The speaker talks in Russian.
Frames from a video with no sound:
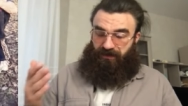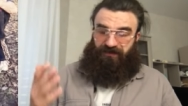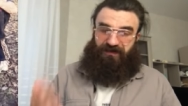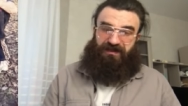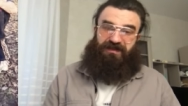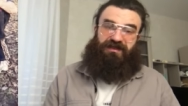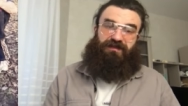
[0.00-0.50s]

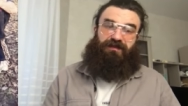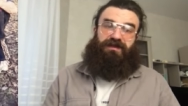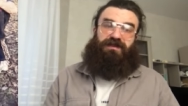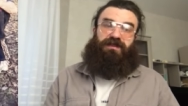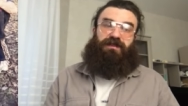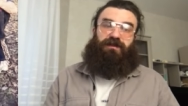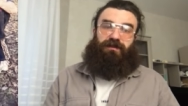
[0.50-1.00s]

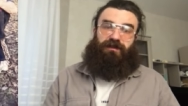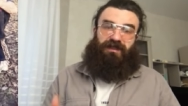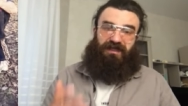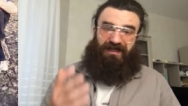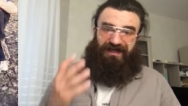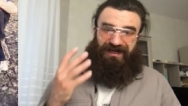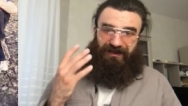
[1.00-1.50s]
25
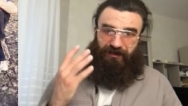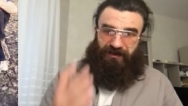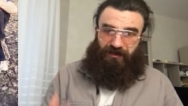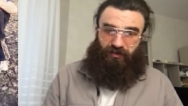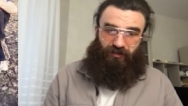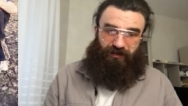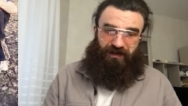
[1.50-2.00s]
она
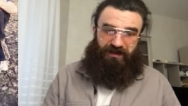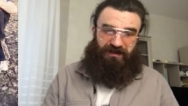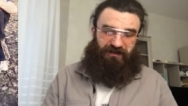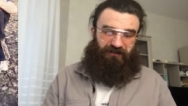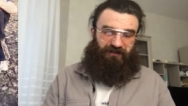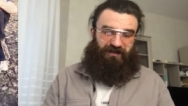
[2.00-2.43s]
задумается,